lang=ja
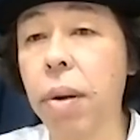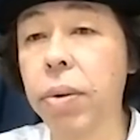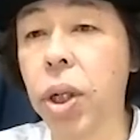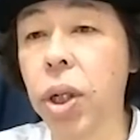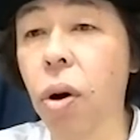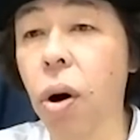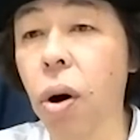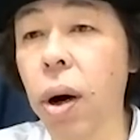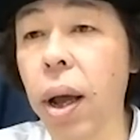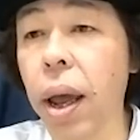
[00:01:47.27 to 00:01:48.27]
FC
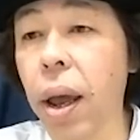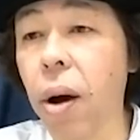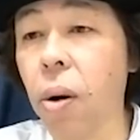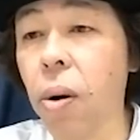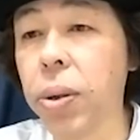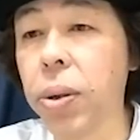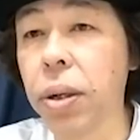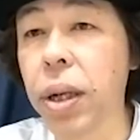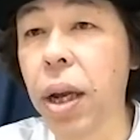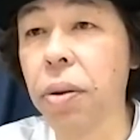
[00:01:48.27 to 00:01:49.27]
の、えー、
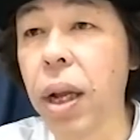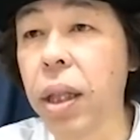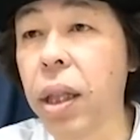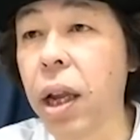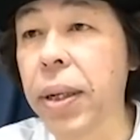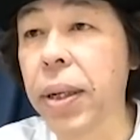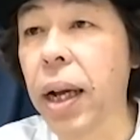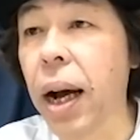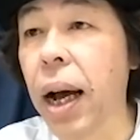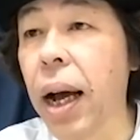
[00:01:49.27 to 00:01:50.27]
オフィシャルサイトにやってきました
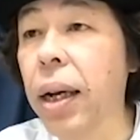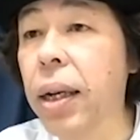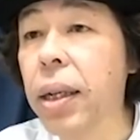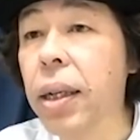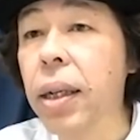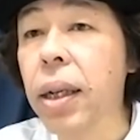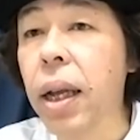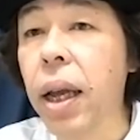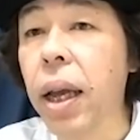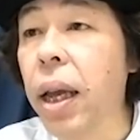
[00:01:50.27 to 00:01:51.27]
が、
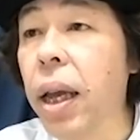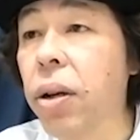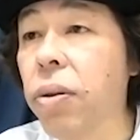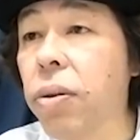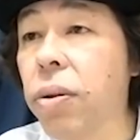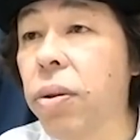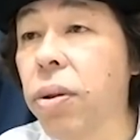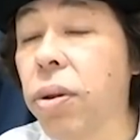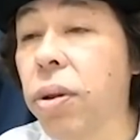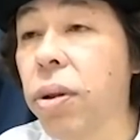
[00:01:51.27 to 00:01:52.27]
えー、グッ
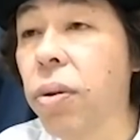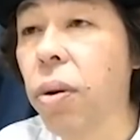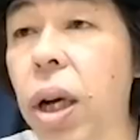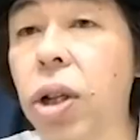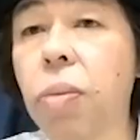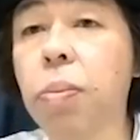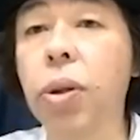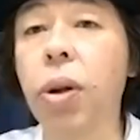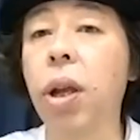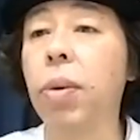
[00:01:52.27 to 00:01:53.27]
ズ、オンショップ、そ
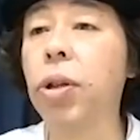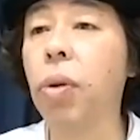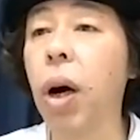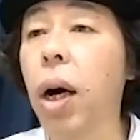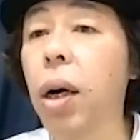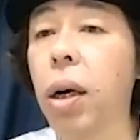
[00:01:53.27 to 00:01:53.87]
れ行きましょうか。